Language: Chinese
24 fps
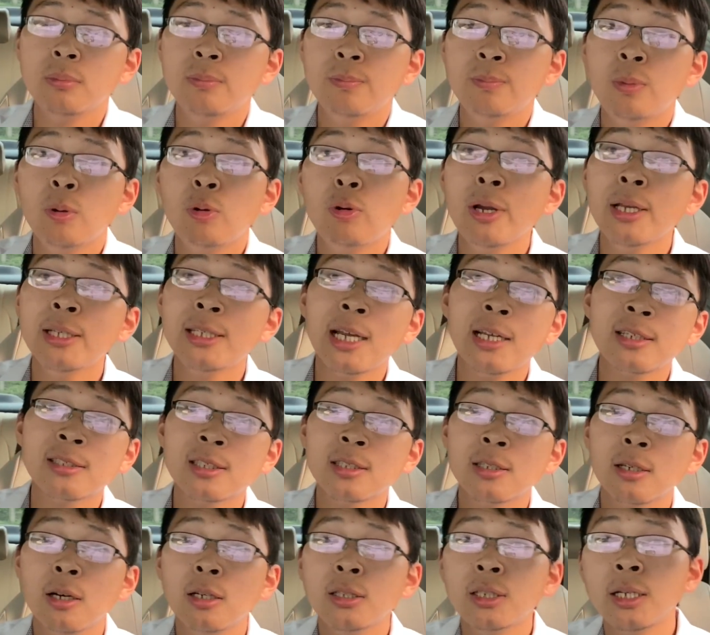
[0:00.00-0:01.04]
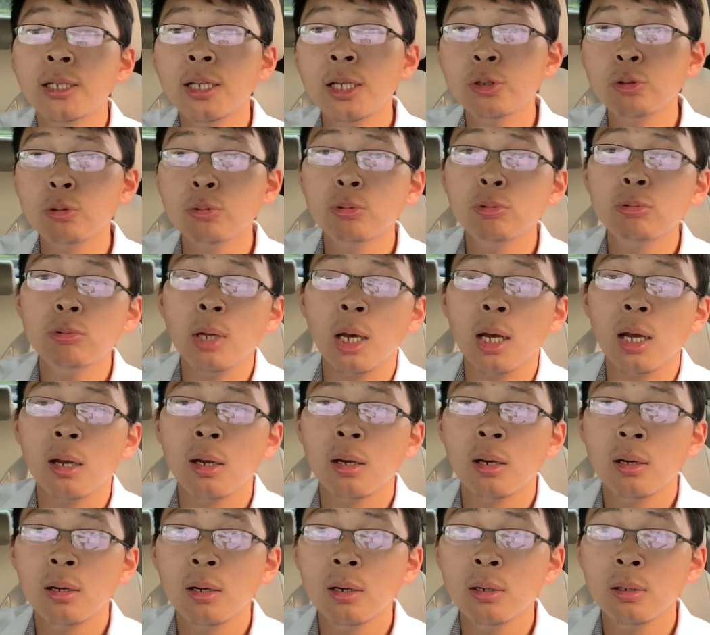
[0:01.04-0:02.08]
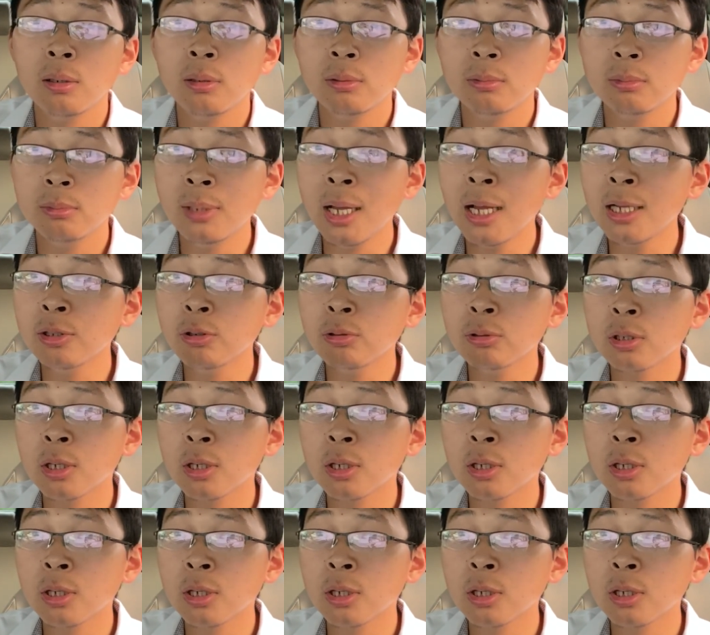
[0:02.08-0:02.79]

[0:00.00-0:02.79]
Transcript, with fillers: 不会再适合人类居住了。那就是